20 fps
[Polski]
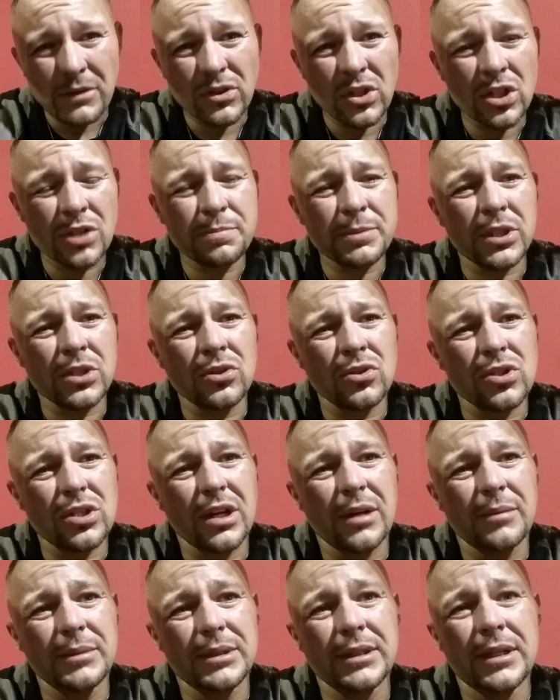też
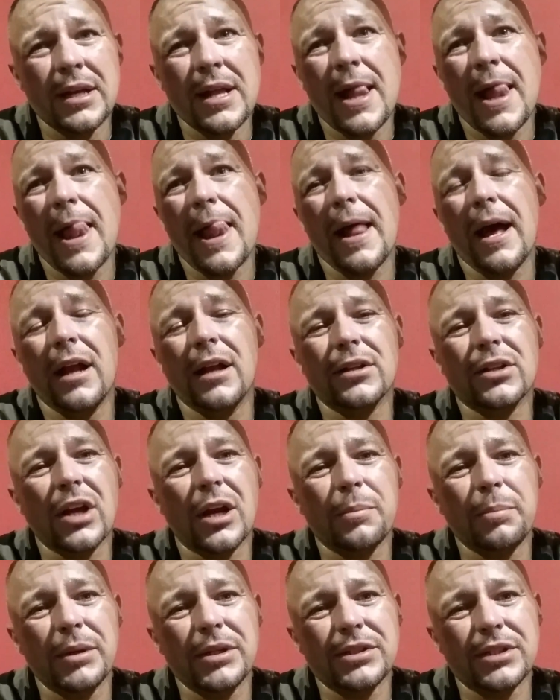przeciążamy, ale
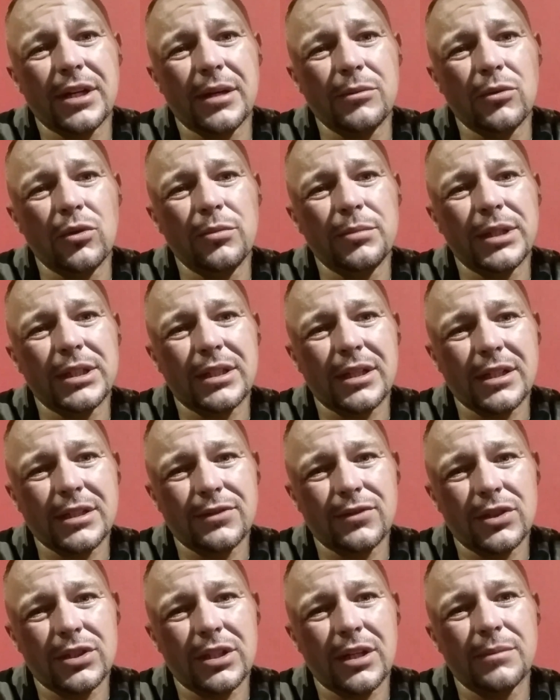tak jak powiedziałem, u mnie
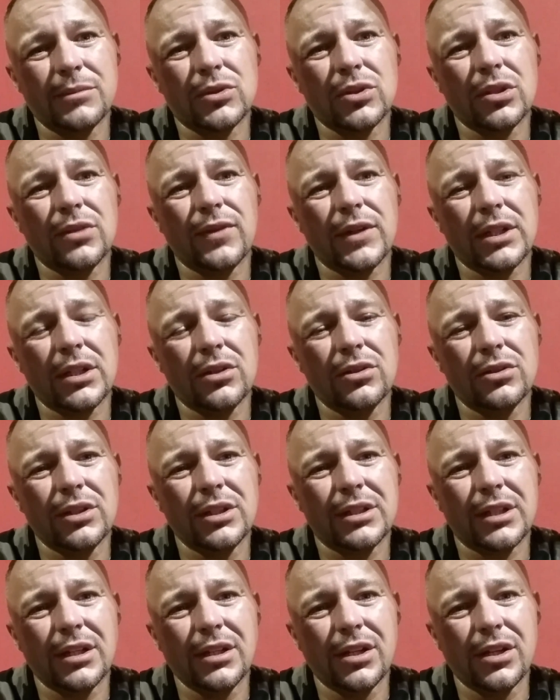teraz wjeżdżałem co dwa
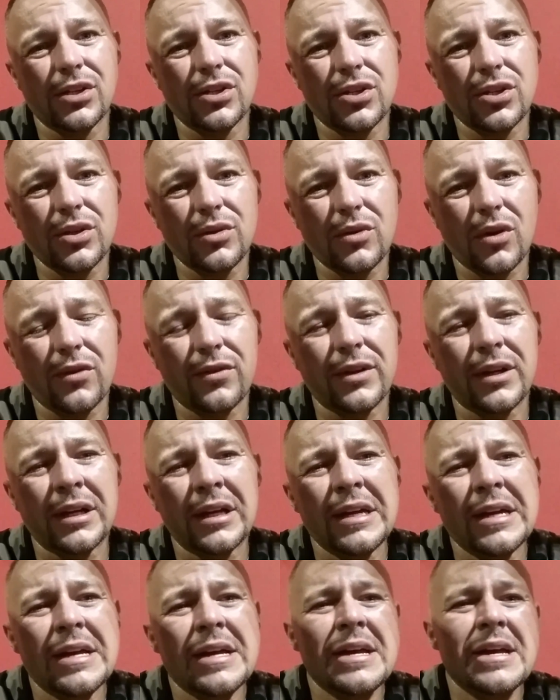tygodnie treningi siłowe,
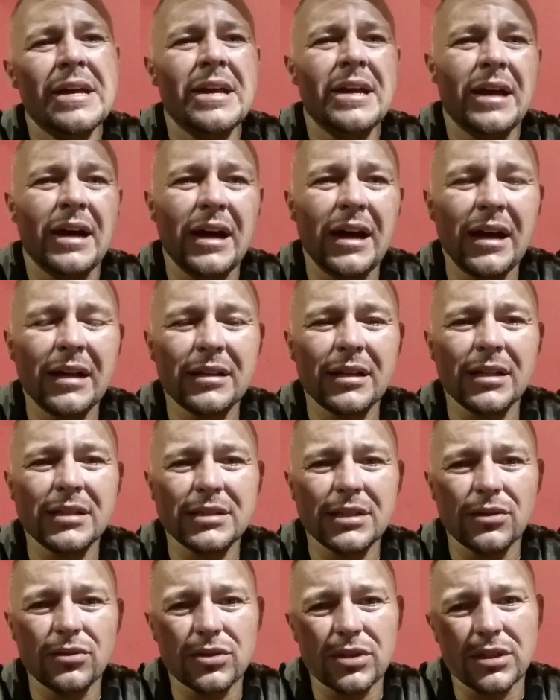a tak
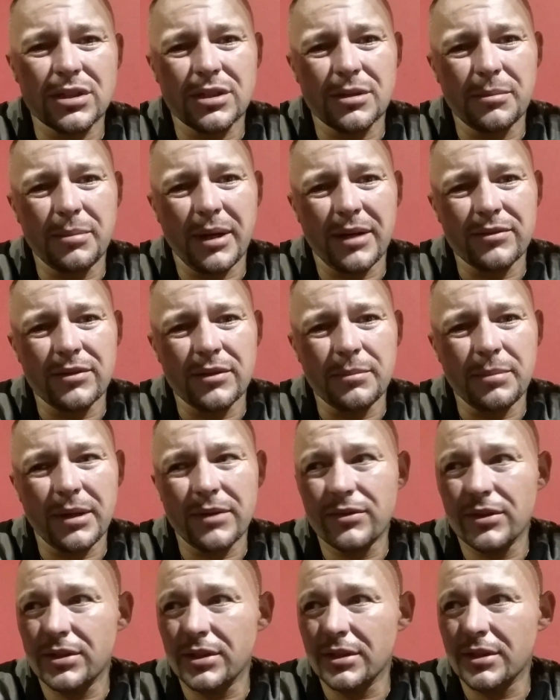cały czas się bawię.
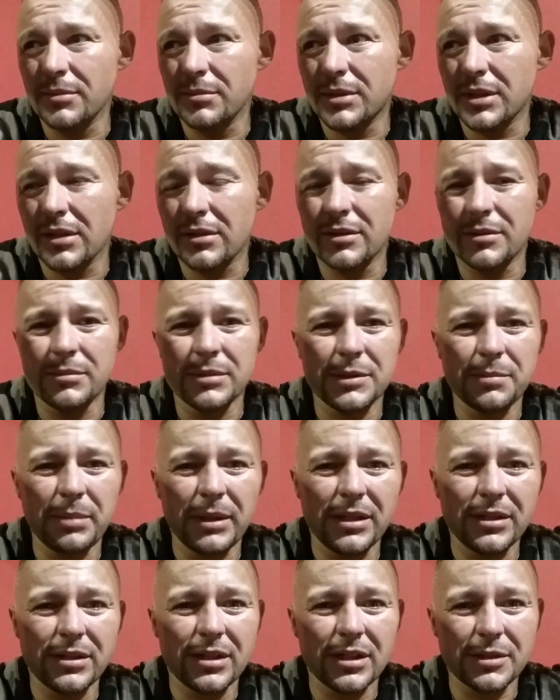Bawię się tym ciałem,
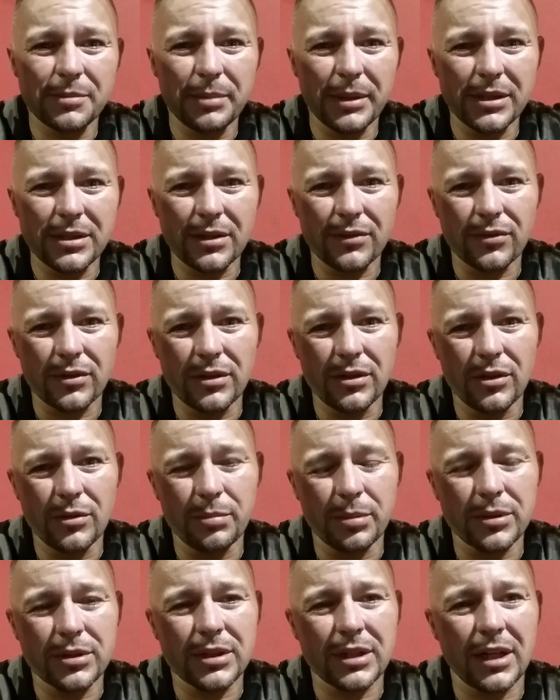spięcia, spięcia, wolne
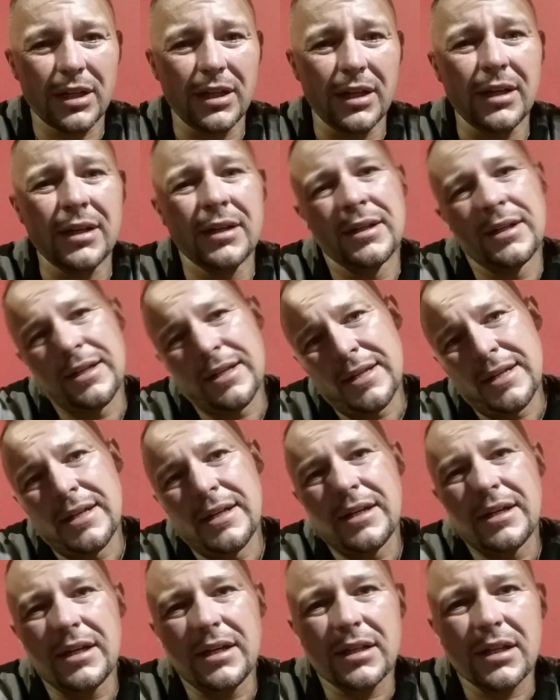opuszczanie.
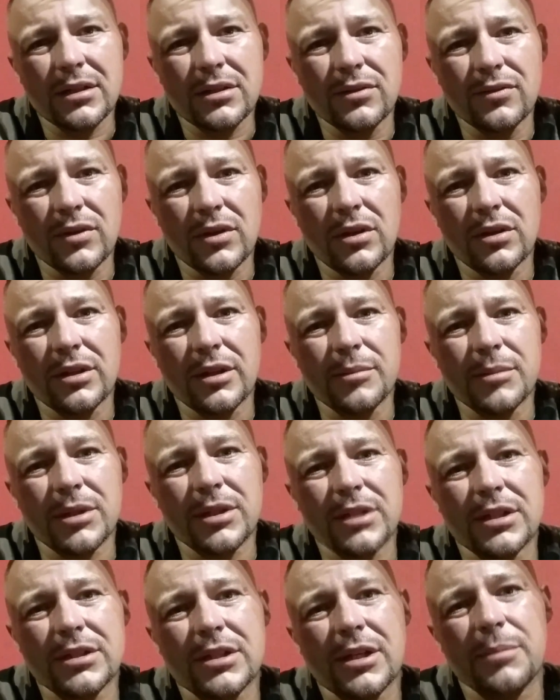I tak to wygląda
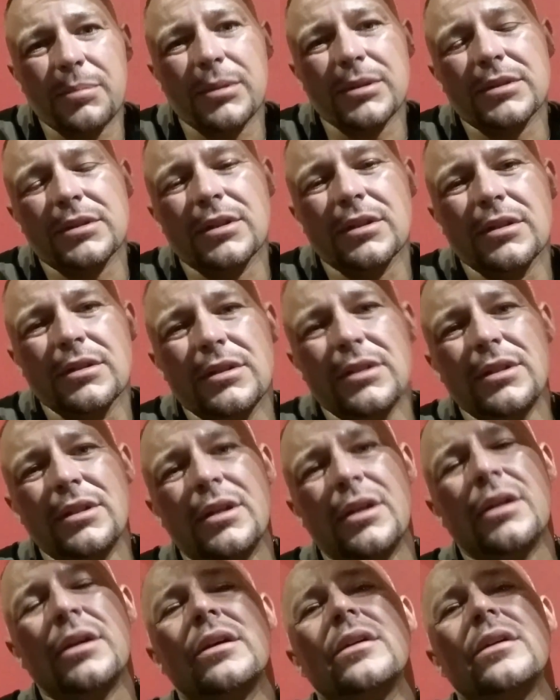mordeczka, pozdro i